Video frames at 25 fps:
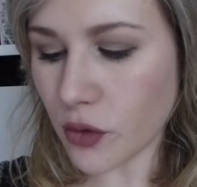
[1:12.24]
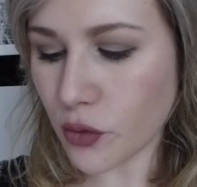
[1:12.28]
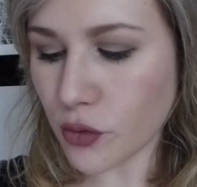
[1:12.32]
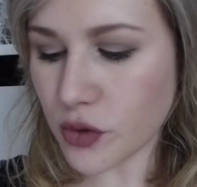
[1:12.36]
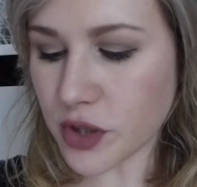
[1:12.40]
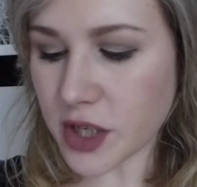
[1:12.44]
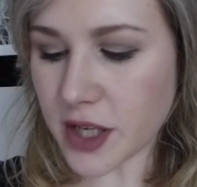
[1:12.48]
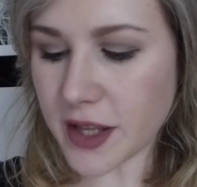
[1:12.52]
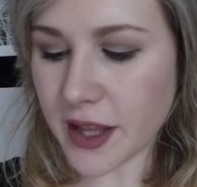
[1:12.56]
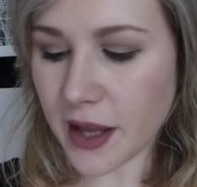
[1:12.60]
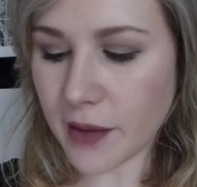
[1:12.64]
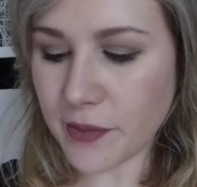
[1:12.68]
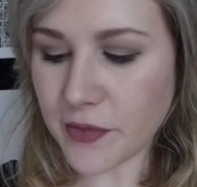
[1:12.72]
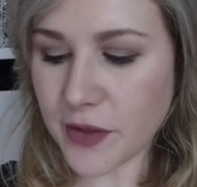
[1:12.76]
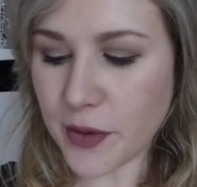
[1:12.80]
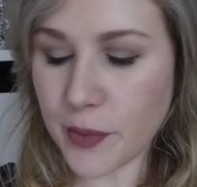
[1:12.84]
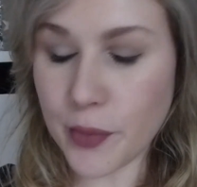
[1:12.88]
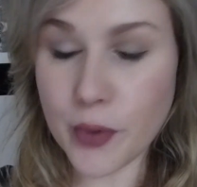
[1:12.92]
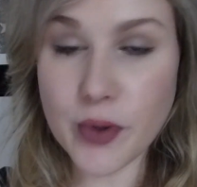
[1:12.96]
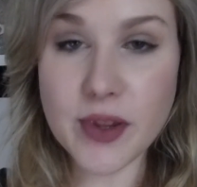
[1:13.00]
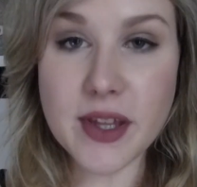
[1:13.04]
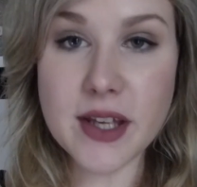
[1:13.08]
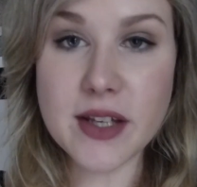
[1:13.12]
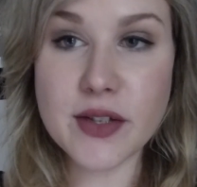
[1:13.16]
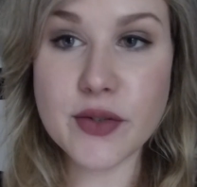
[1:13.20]
donc j'étais un petit
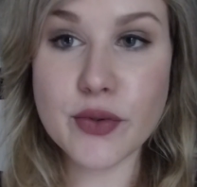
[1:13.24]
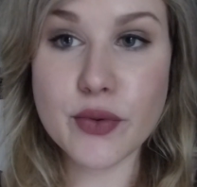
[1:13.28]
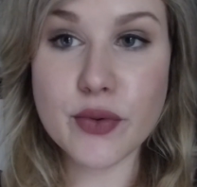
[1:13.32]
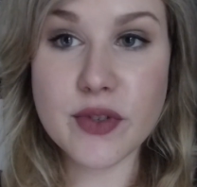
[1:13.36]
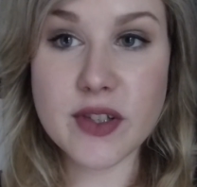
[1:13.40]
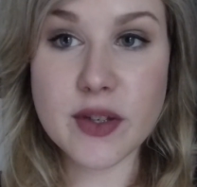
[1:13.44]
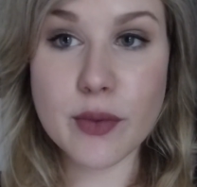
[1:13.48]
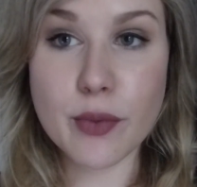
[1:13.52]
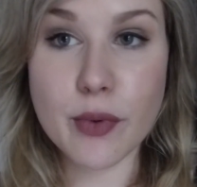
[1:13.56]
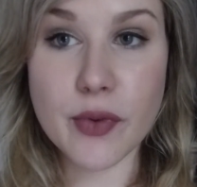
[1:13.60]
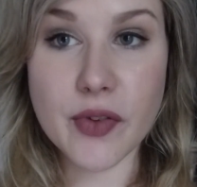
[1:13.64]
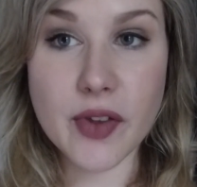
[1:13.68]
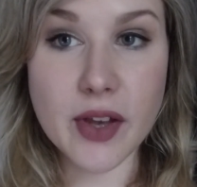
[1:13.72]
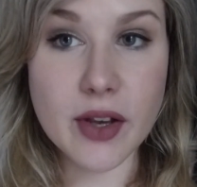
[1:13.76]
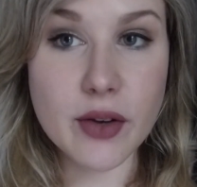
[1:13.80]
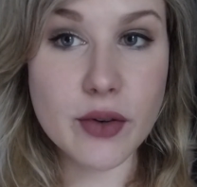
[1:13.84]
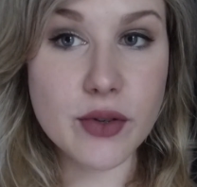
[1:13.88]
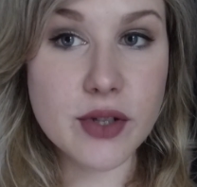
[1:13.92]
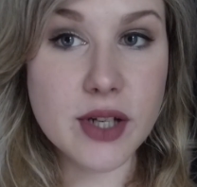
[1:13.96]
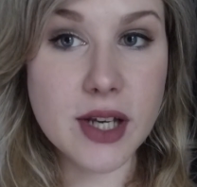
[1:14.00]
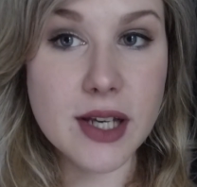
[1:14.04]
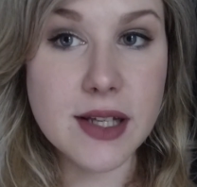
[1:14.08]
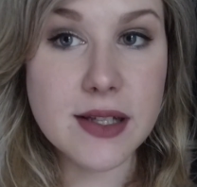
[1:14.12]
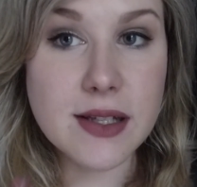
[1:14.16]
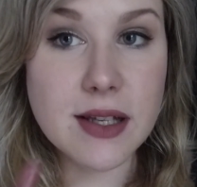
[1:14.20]
peu déçue, c'est pour ça
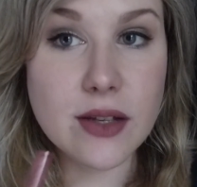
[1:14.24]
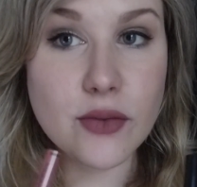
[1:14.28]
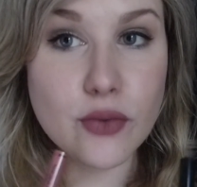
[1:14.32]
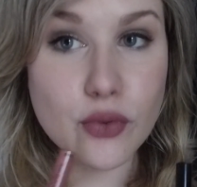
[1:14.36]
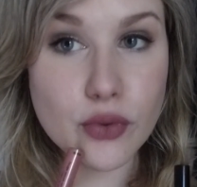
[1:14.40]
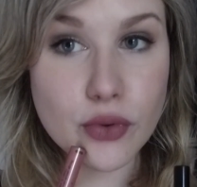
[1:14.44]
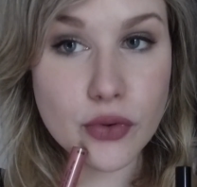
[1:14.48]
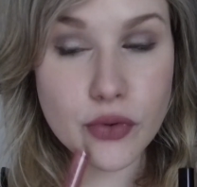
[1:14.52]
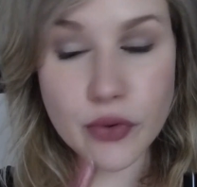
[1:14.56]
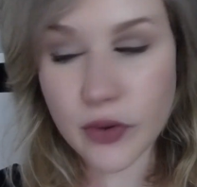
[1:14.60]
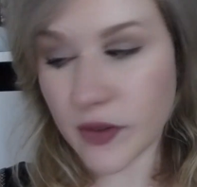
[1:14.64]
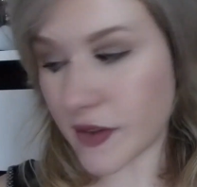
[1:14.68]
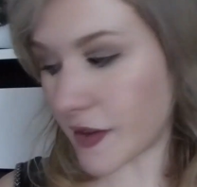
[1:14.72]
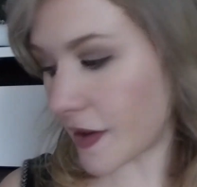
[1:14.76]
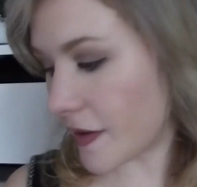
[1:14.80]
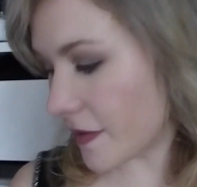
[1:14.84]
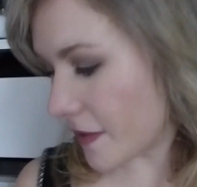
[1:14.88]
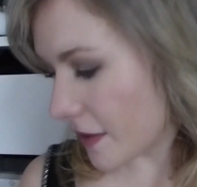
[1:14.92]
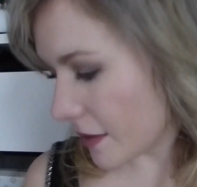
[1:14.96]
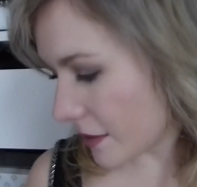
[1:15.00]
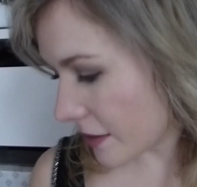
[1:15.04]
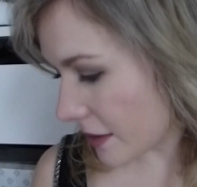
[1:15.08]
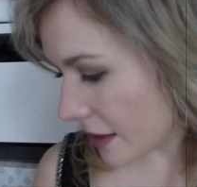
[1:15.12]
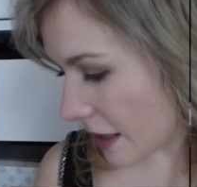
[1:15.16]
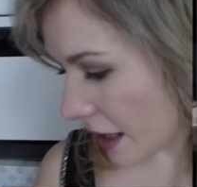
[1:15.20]
que je restais toujours sur
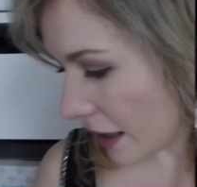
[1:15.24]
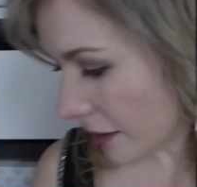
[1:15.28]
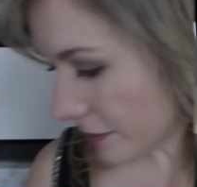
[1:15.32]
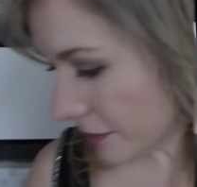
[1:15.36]
cette tente